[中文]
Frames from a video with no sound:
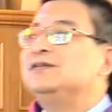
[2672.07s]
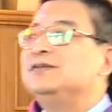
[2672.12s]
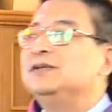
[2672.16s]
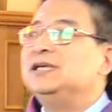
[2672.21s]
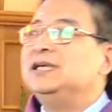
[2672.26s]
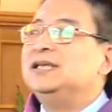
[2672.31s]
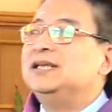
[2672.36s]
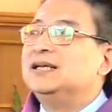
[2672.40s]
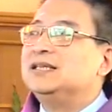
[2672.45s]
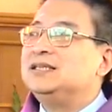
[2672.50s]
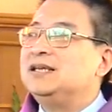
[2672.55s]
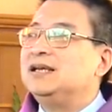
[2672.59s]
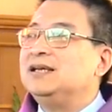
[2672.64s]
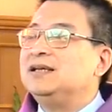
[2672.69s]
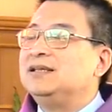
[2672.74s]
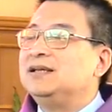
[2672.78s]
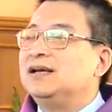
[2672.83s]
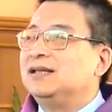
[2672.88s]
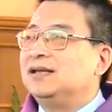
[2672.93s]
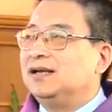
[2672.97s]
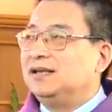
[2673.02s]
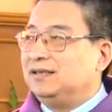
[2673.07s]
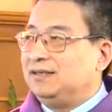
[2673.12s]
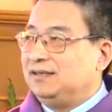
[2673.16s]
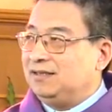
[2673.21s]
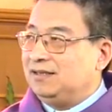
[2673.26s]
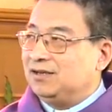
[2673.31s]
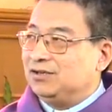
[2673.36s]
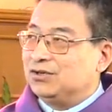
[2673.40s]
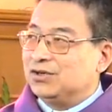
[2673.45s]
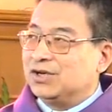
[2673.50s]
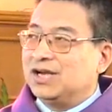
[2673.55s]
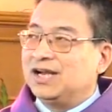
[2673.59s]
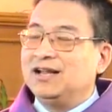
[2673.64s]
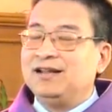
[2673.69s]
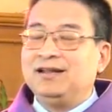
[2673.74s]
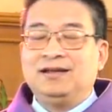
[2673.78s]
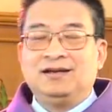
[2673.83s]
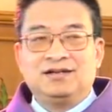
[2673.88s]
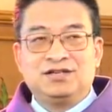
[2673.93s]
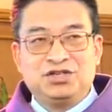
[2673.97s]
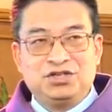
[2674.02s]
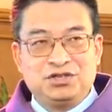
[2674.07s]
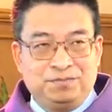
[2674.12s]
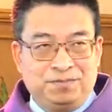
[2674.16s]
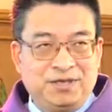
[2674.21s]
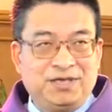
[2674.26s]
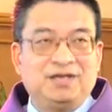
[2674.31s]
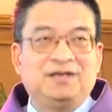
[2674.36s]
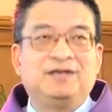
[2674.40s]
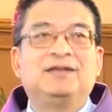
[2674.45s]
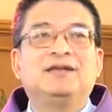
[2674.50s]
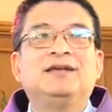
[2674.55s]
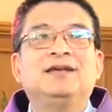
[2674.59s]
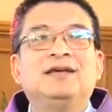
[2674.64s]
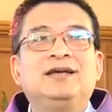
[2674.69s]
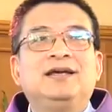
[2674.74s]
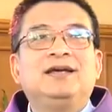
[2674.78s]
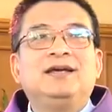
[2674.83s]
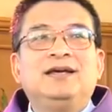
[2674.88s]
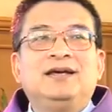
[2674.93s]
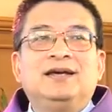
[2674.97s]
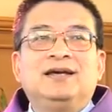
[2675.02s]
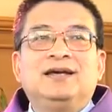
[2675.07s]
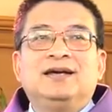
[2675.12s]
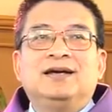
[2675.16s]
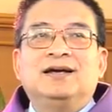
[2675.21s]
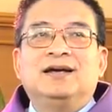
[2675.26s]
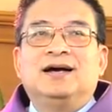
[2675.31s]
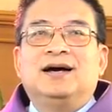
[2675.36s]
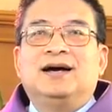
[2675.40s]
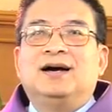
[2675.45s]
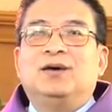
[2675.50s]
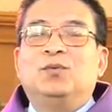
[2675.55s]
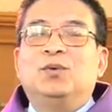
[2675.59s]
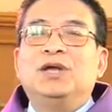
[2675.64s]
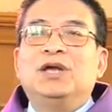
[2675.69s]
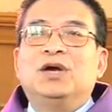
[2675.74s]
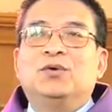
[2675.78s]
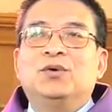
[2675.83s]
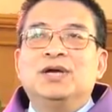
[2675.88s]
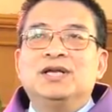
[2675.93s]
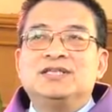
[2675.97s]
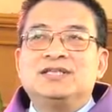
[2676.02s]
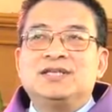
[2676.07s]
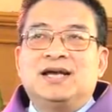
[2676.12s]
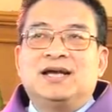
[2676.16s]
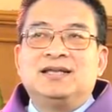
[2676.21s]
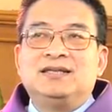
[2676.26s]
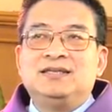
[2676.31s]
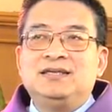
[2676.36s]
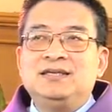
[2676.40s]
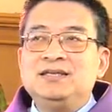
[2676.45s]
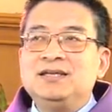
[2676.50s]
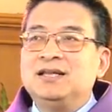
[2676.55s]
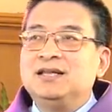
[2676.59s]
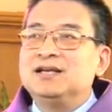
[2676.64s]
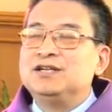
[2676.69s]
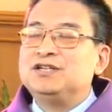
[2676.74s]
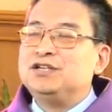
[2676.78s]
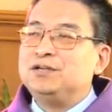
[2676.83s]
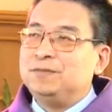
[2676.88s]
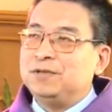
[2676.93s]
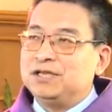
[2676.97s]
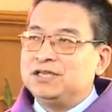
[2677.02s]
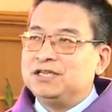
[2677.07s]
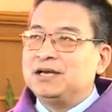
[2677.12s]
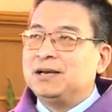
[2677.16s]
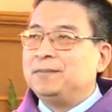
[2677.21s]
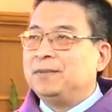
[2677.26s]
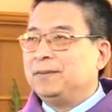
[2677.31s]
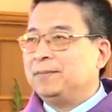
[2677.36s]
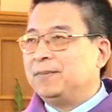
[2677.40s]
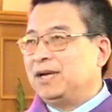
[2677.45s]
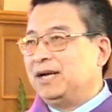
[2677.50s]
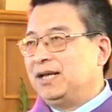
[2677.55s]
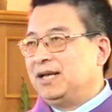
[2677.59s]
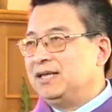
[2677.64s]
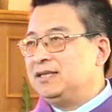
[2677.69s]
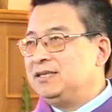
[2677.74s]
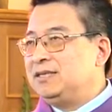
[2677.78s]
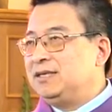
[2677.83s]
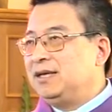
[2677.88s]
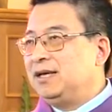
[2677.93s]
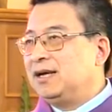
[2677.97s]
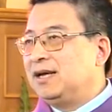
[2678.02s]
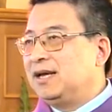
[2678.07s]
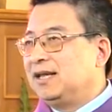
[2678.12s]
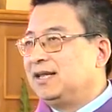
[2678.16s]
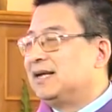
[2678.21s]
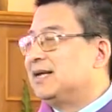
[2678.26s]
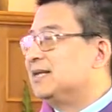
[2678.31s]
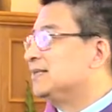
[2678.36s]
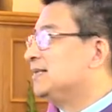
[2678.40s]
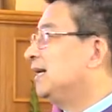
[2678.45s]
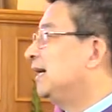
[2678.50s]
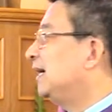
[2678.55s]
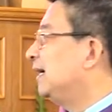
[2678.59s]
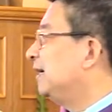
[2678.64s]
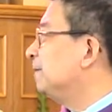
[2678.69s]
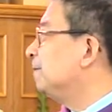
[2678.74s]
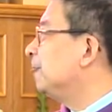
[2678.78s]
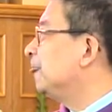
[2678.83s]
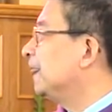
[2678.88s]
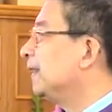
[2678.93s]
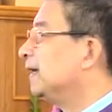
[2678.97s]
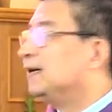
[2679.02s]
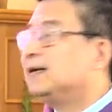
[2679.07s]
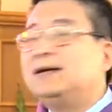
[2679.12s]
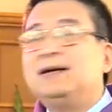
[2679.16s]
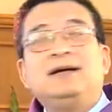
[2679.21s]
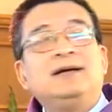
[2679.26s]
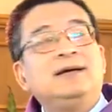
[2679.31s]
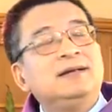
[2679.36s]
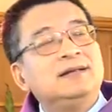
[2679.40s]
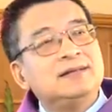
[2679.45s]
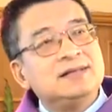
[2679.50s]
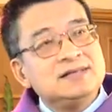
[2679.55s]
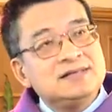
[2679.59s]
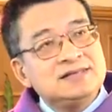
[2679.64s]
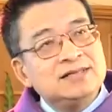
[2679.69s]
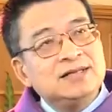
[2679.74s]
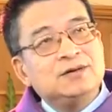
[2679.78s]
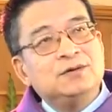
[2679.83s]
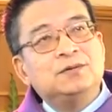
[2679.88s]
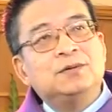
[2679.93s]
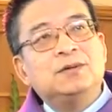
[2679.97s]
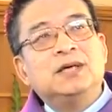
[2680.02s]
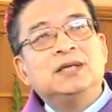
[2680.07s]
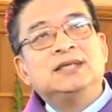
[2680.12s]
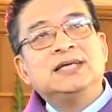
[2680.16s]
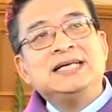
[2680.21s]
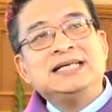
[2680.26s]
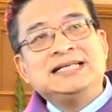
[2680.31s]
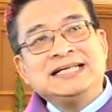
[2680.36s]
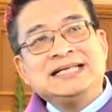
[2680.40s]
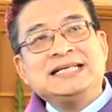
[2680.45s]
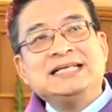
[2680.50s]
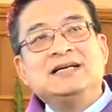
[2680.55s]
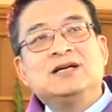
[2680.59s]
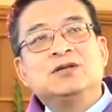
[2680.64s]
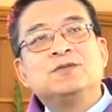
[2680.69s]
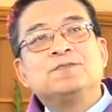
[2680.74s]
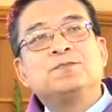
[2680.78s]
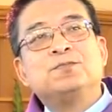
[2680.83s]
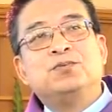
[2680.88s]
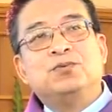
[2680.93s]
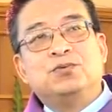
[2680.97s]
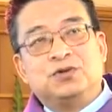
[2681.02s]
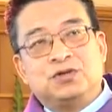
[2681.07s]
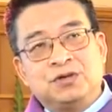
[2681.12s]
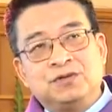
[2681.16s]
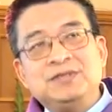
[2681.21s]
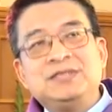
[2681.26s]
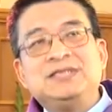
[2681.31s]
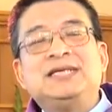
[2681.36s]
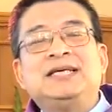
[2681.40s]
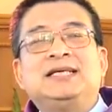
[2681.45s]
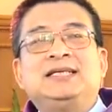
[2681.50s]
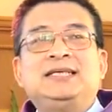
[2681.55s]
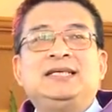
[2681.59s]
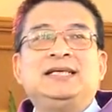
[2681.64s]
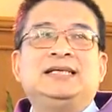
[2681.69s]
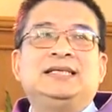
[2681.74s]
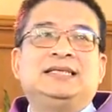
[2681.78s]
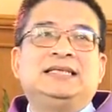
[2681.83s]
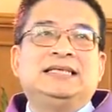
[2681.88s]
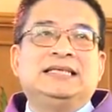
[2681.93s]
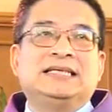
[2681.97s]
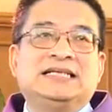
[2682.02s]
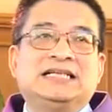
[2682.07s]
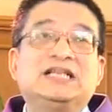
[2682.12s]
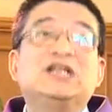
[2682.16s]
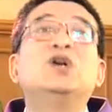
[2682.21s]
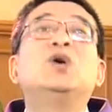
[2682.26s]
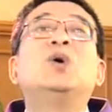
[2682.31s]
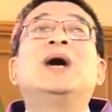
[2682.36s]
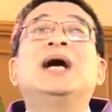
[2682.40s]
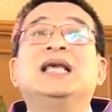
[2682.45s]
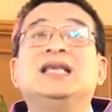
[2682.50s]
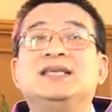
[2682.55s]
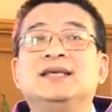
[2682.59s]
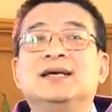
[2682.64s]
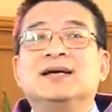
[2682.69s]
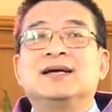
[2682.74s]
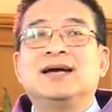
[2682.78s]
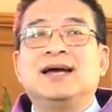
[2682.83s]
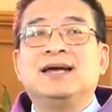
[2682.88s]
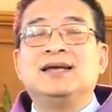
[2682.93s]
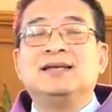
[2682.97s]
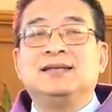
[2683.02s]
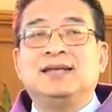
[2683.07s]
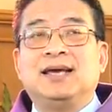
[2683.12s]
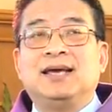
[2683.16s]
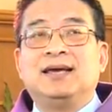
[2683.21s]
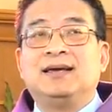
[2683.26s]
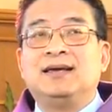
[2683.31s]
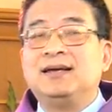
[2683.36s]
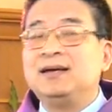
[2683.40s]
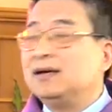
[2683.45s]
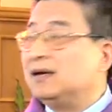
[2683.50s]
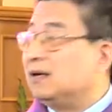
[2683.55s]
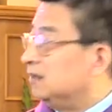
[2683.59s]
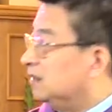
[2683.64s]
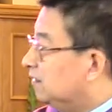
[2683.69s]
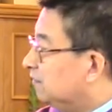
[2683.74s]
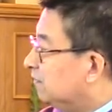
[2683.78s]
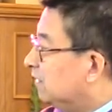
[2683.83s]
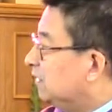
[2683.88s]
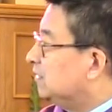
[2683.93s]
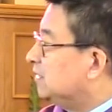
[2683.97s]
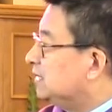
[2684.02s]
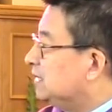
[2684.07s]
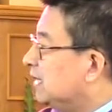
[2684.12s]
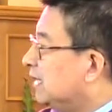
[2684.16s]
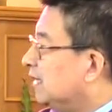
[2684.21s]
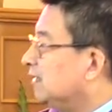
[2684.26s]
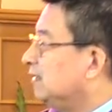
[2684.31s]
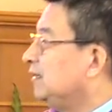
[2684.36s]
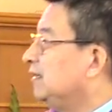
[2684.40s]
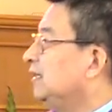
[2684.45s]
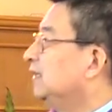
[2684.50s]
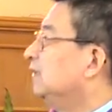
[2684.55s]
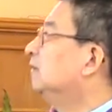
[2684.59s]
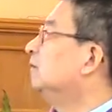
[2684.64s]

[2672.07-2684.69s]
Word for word: 所以呢，建议大家一定要去看那个视频。啊，我也会在今天的视频下面把链接给大家。但是呢，我在这里要补充一些信息，深化一些概念。好的，翻到下一